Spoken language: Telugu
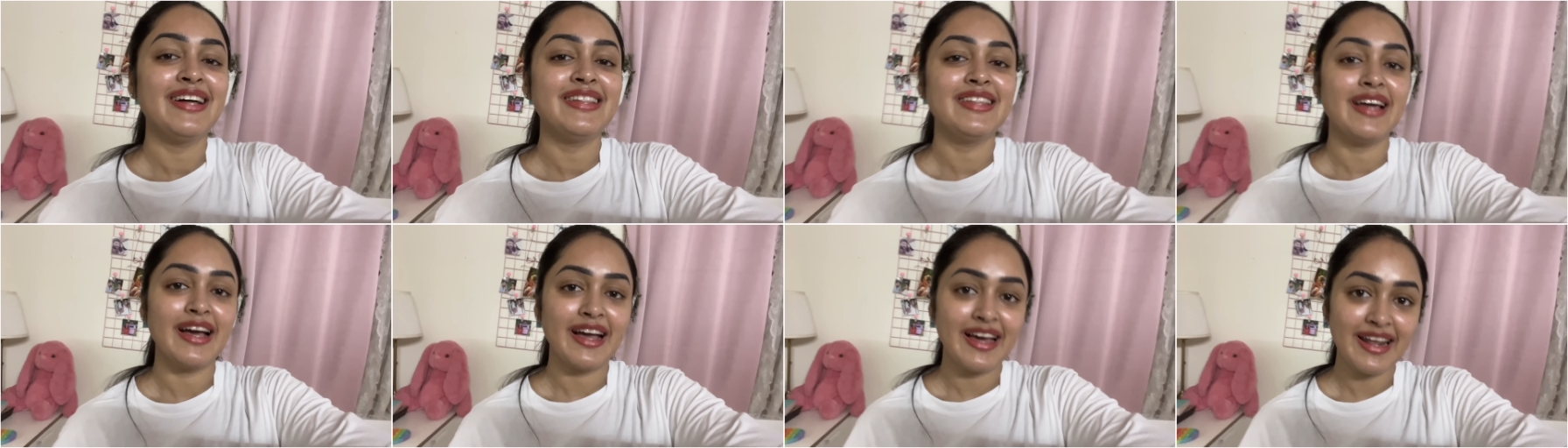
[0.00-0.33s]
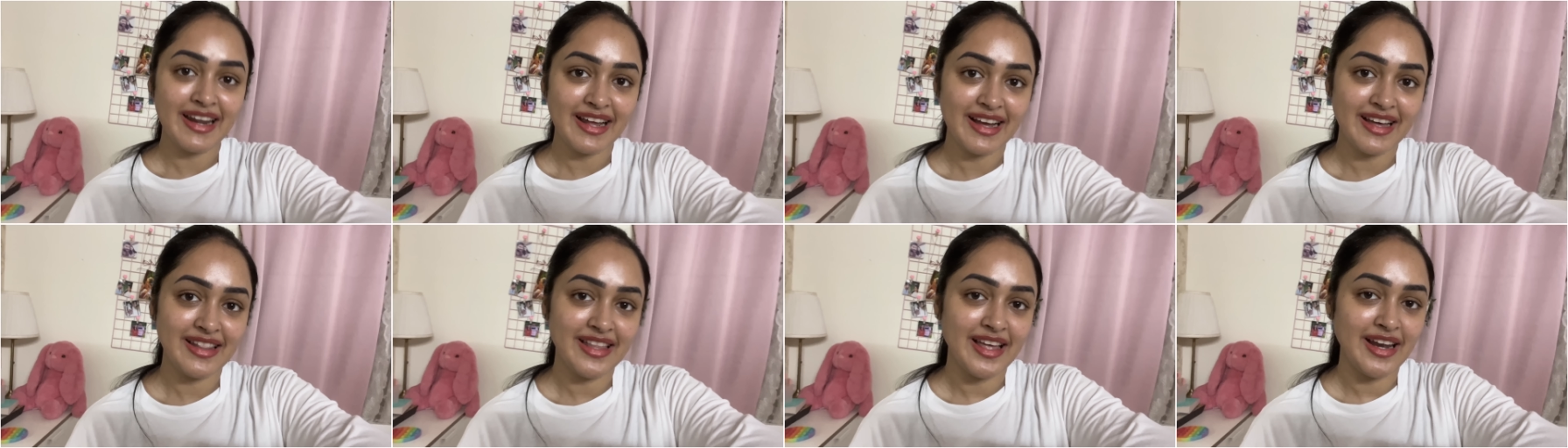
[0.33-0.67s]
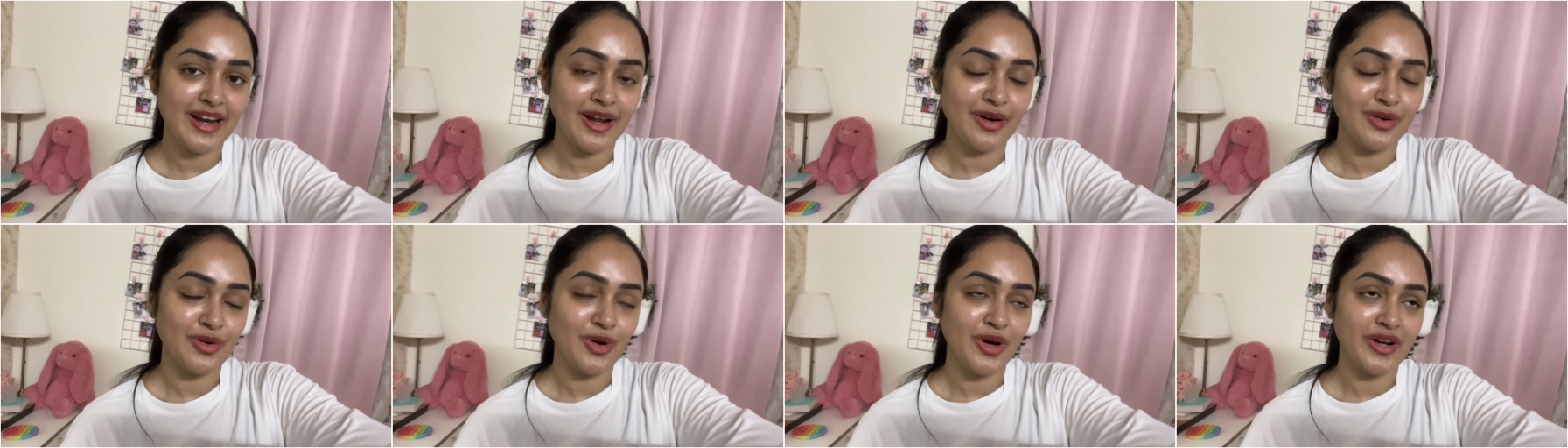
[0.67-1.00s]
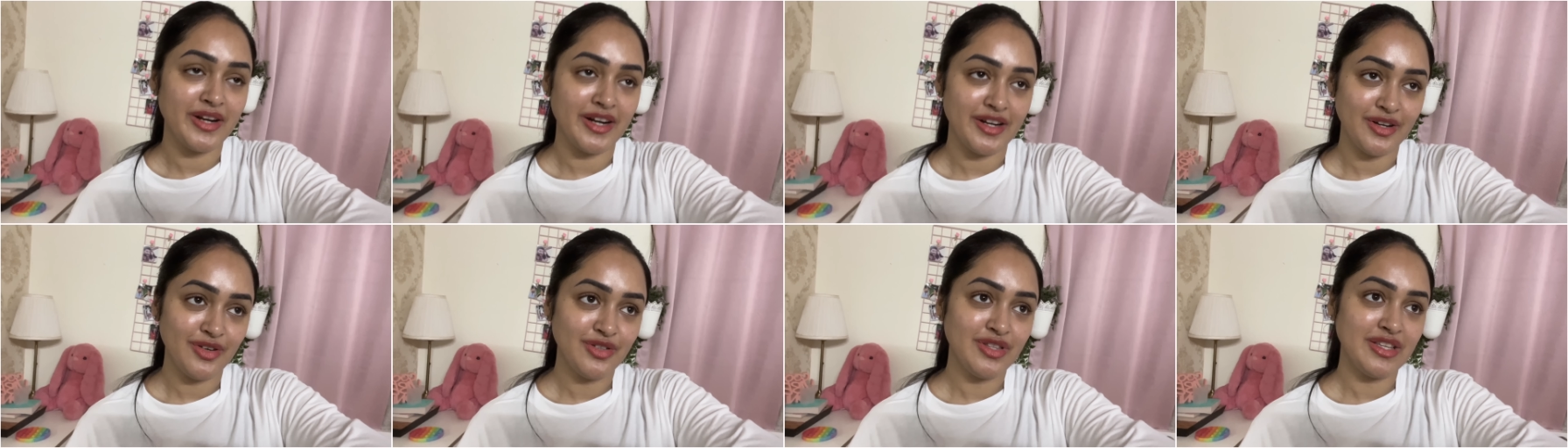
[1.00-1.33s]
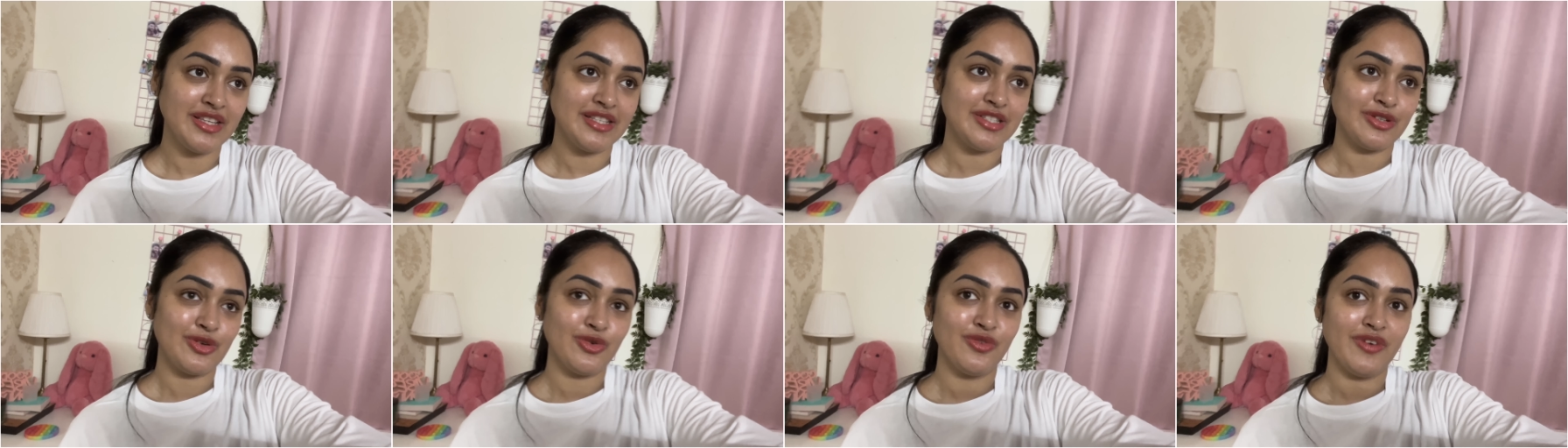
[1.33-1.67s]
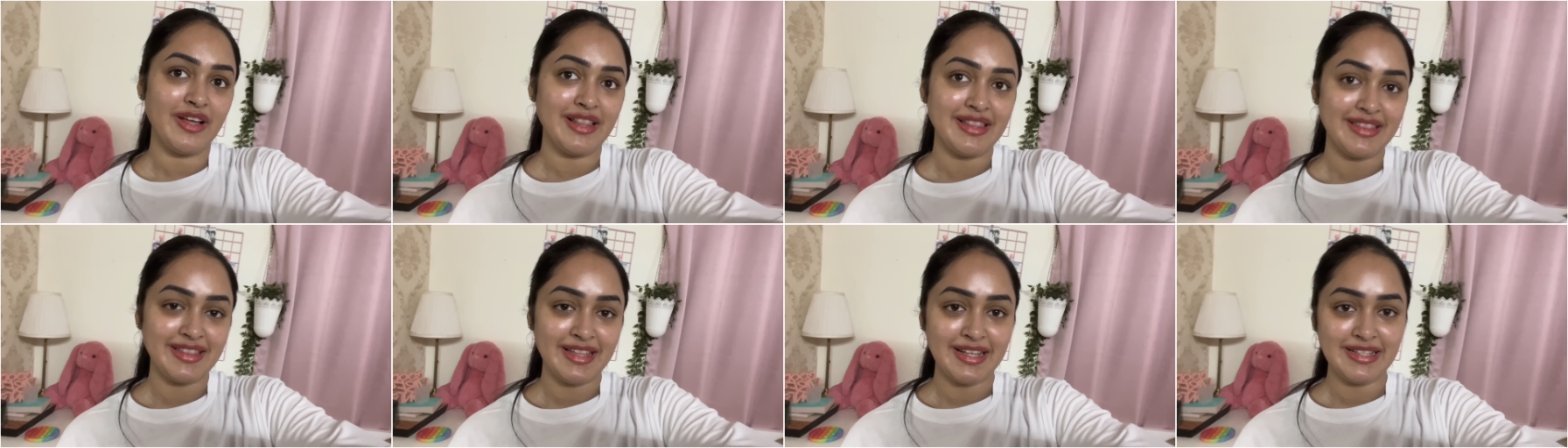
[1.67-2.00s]
దగ్గరే కదా ఎలాగో అన్నట్టు తీసుకుని
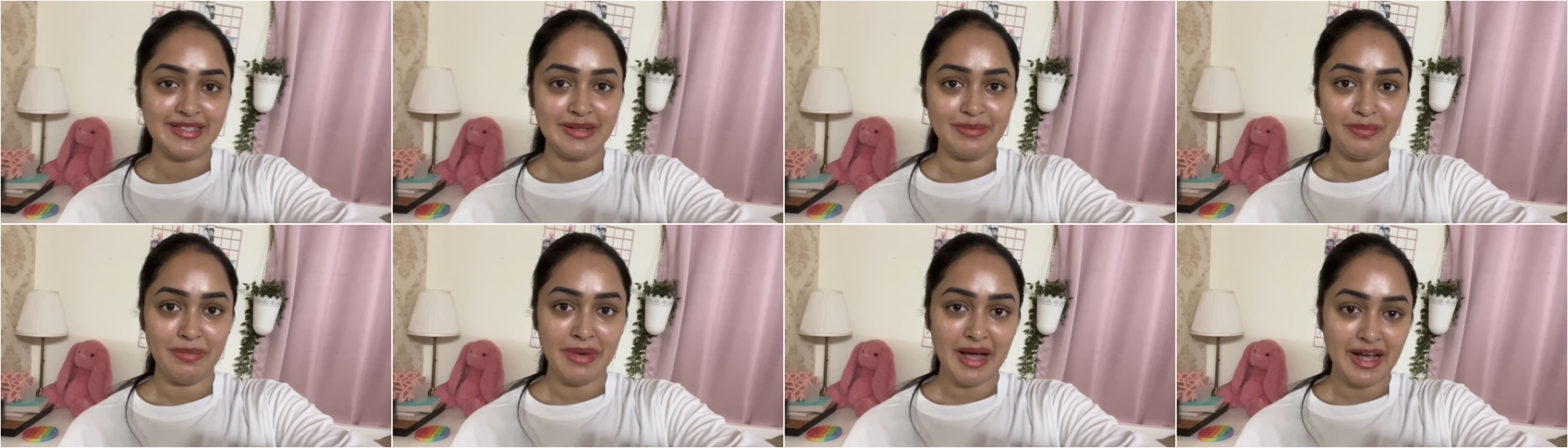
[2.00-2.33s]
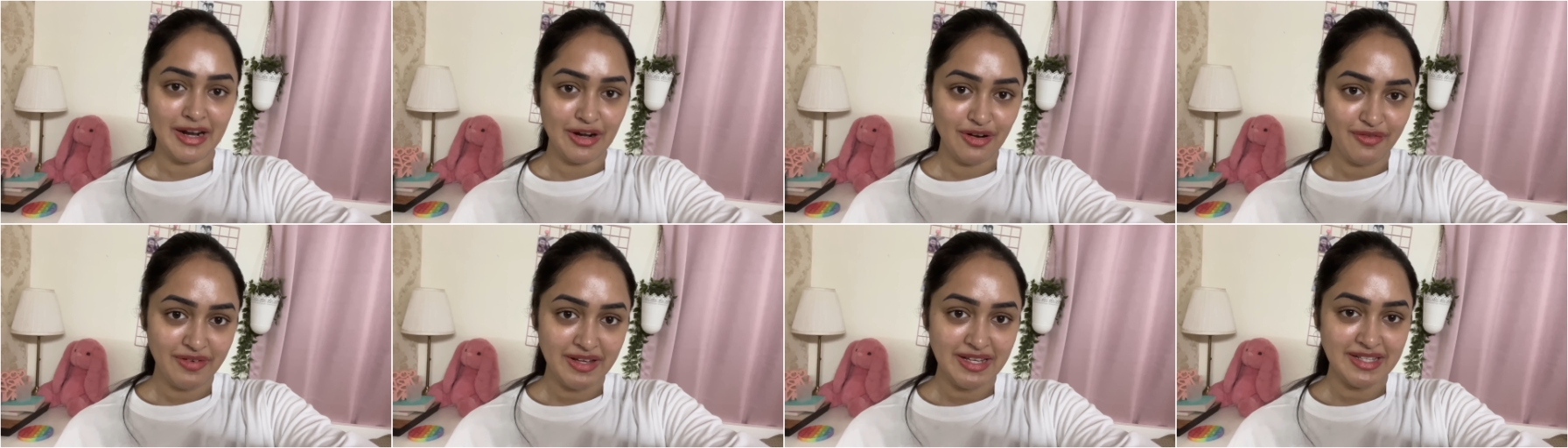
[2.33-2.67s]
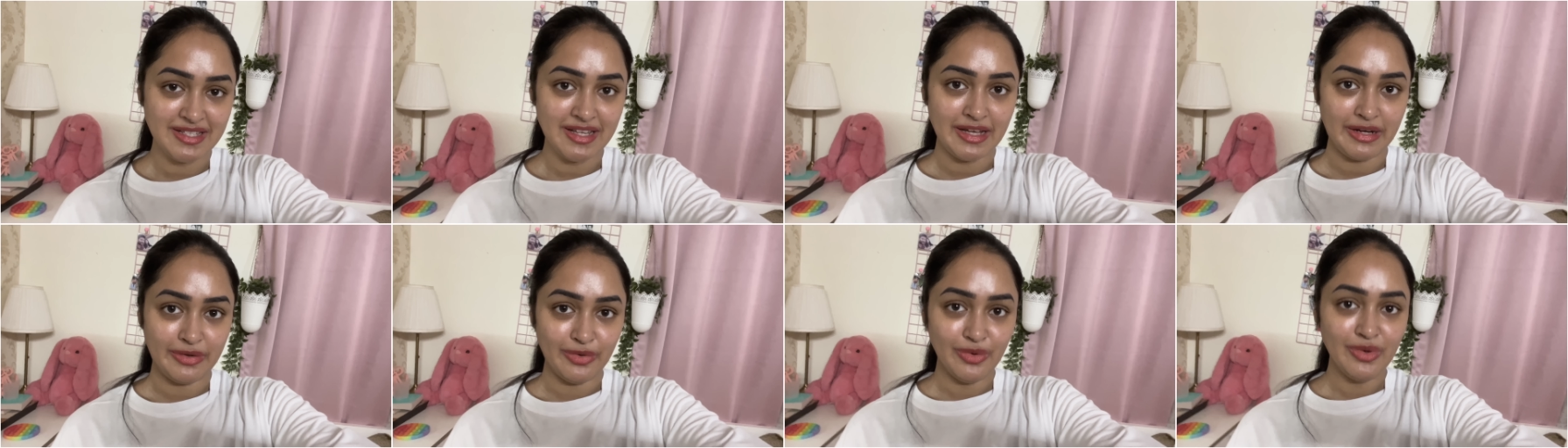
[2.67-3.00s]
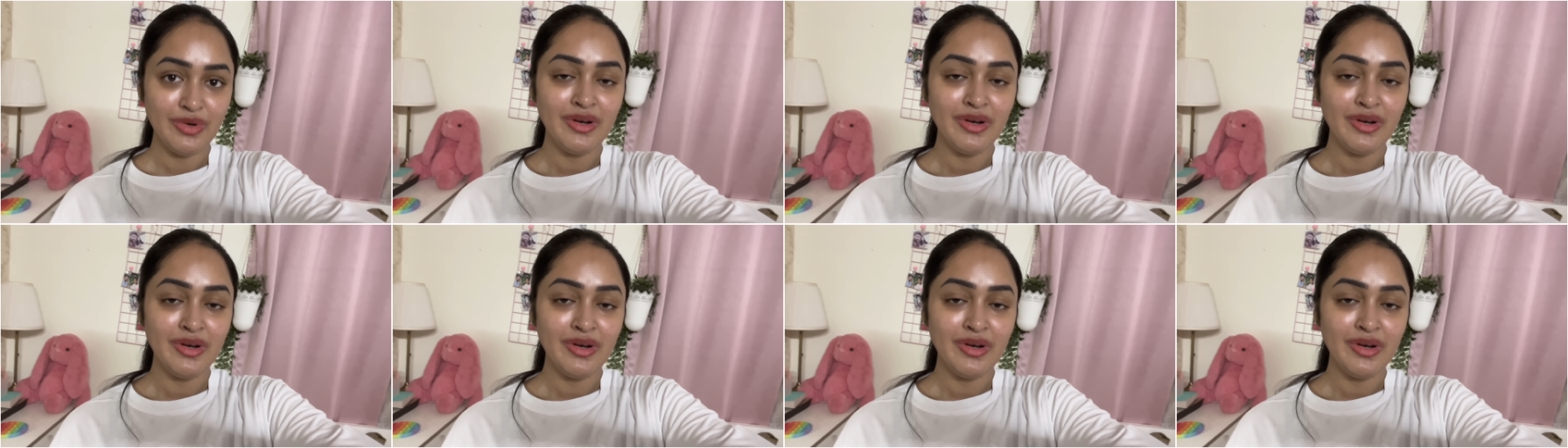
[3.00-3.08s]
వెళ్తున్నా జిమ్ బ్యాగ్లో వేసాను